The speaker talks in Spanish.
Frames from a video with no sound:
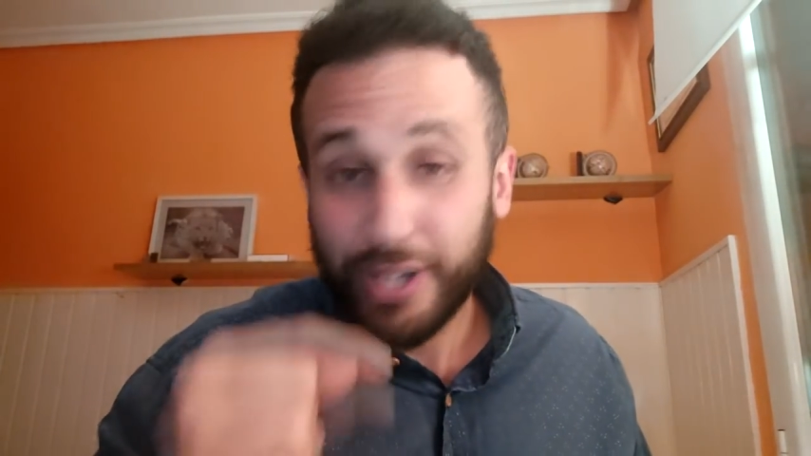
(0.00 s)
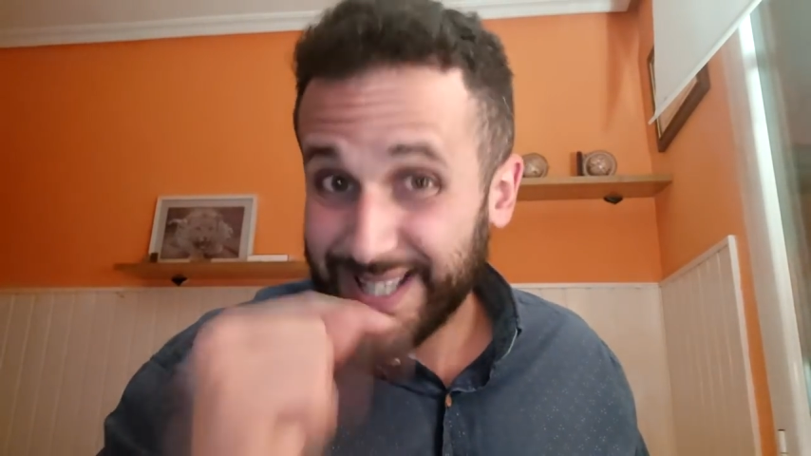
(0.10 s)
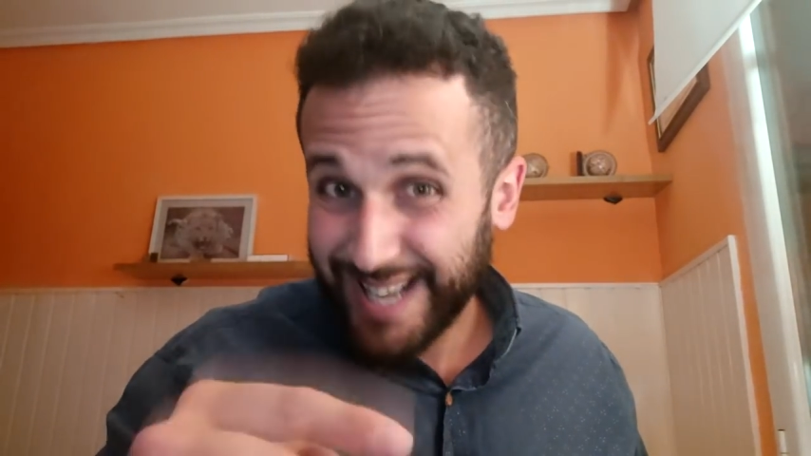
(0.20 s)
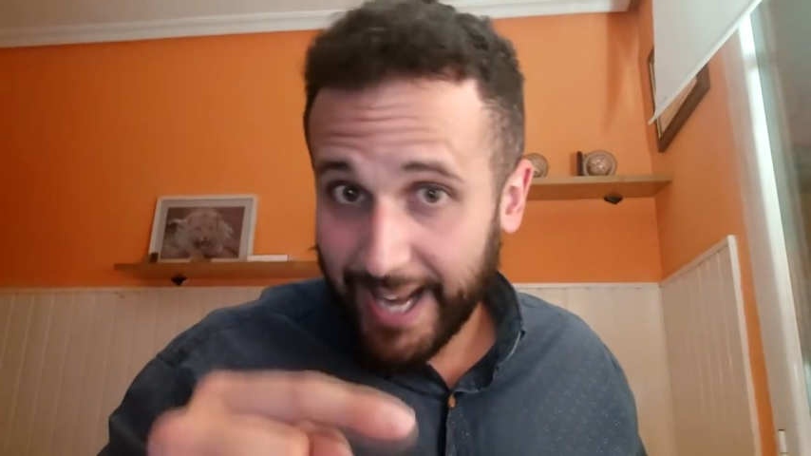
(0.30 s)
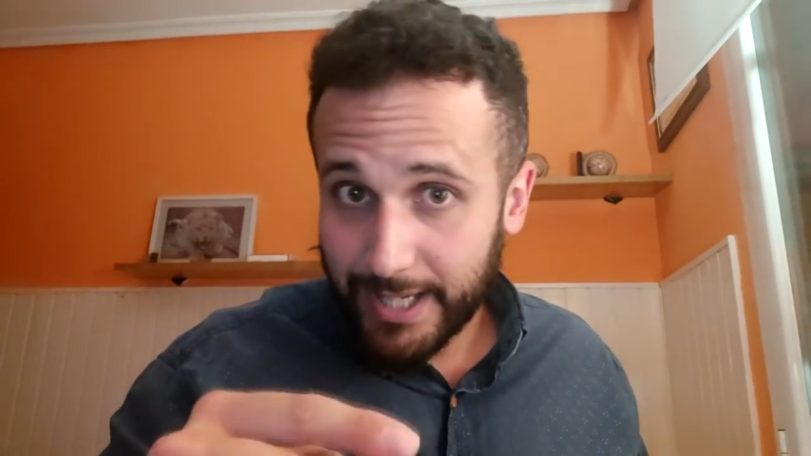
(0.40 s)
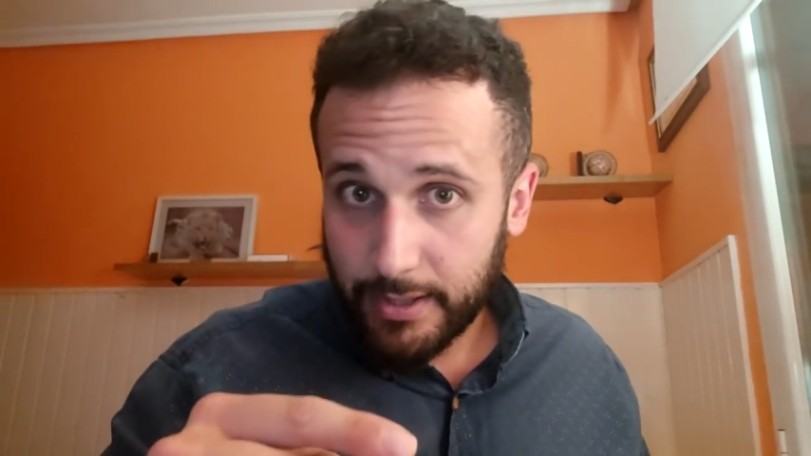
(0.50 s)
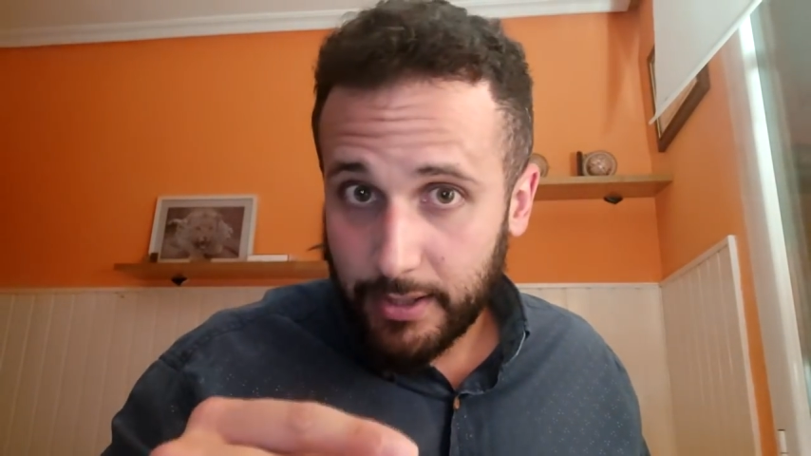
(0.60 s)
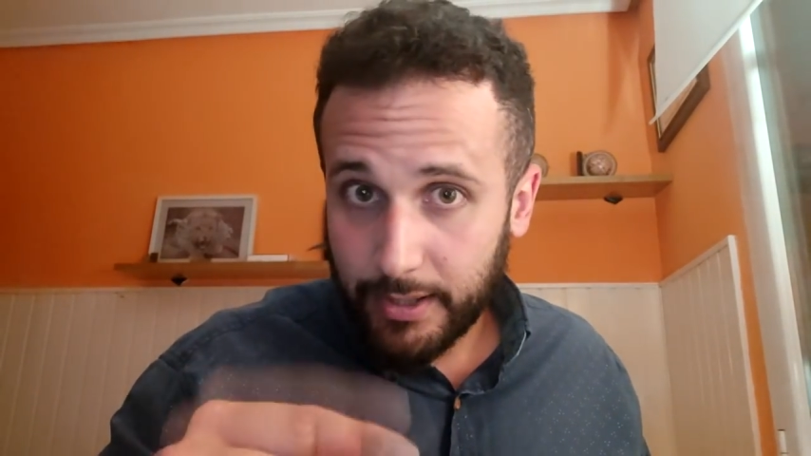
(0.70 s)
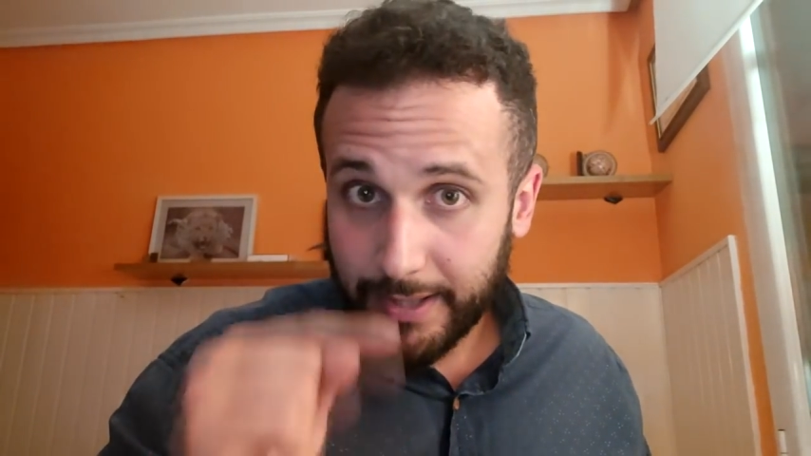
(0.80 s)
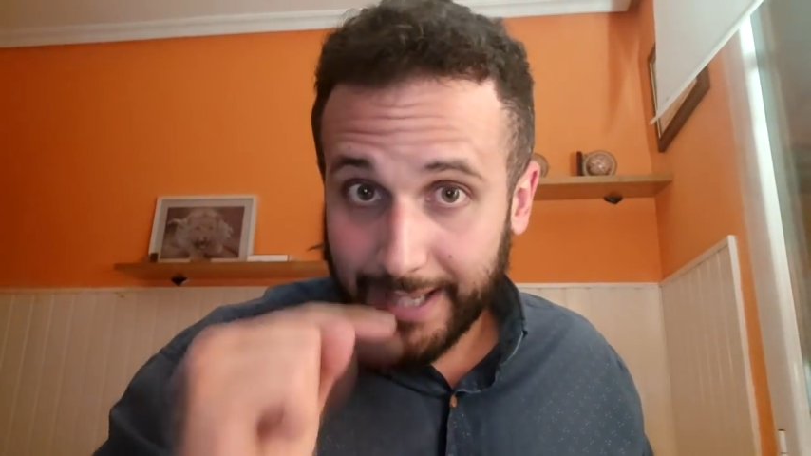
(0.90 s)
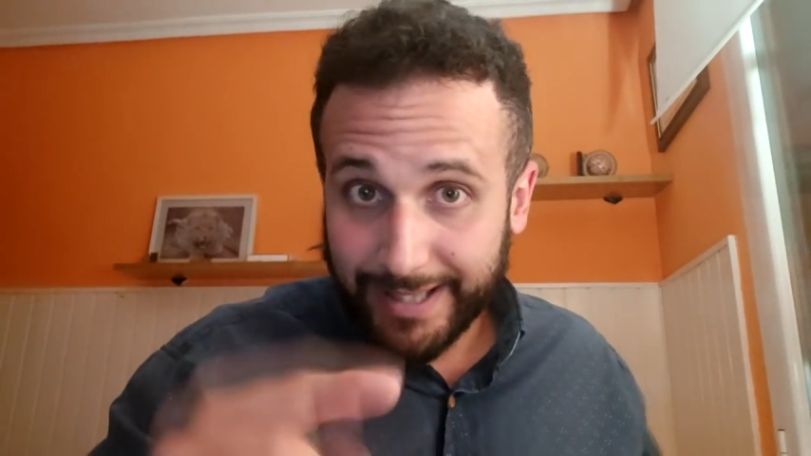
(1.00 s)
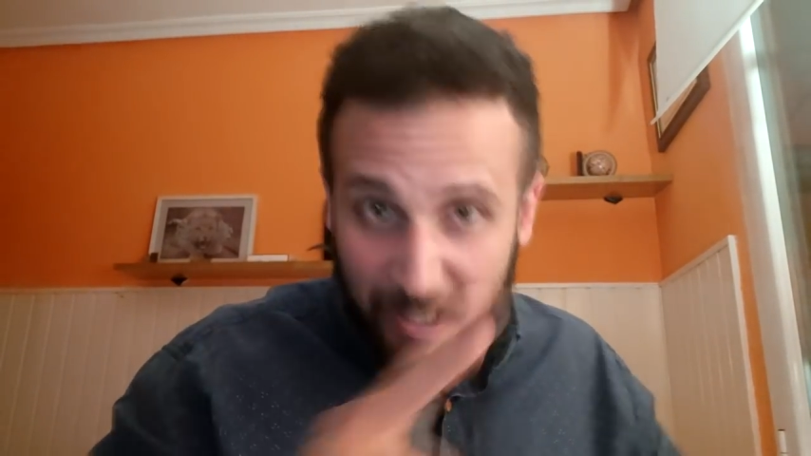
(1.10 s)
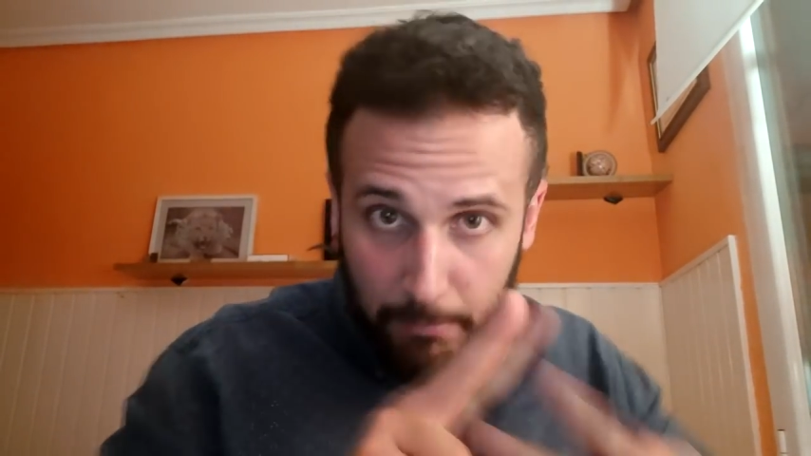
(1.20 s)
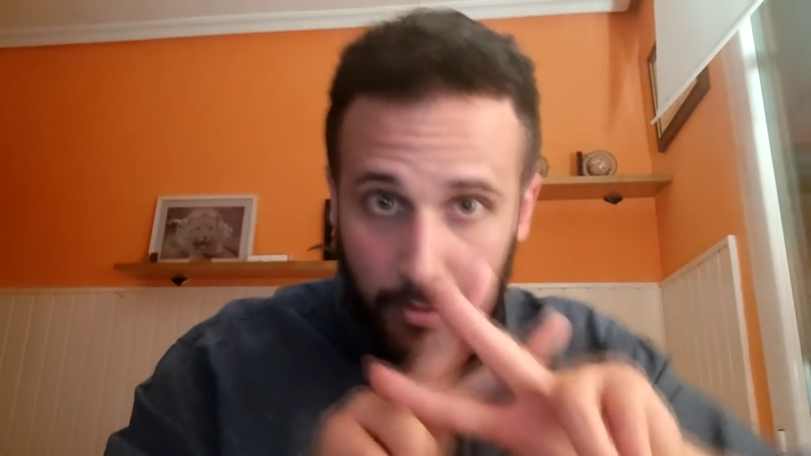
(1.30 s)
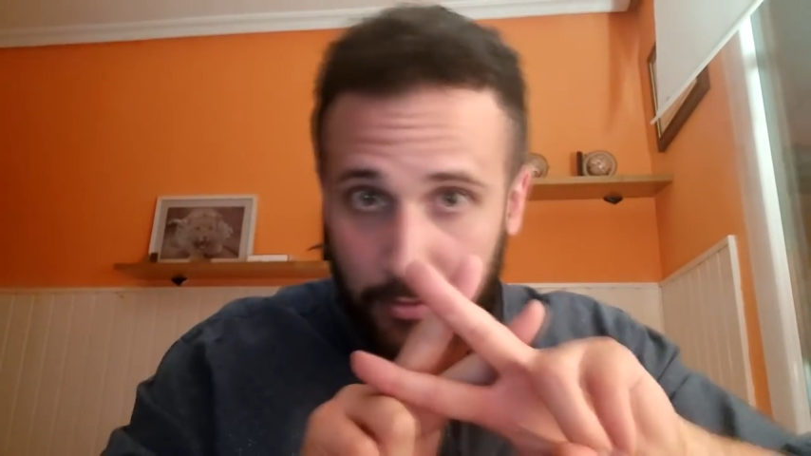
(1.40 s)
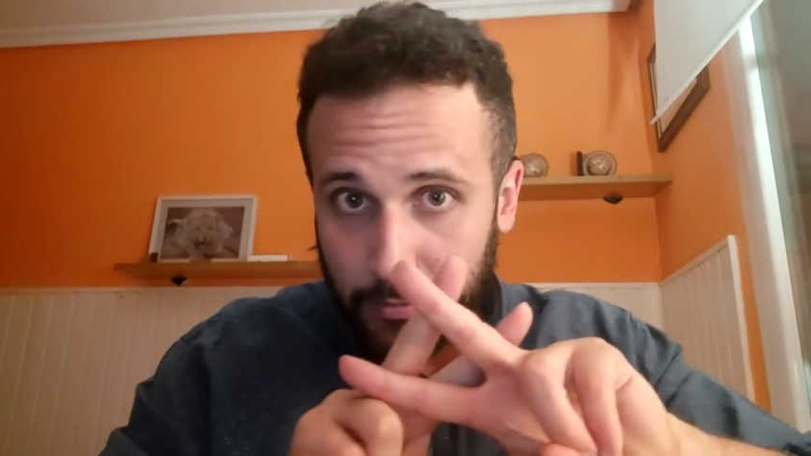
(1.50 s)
que seáis del team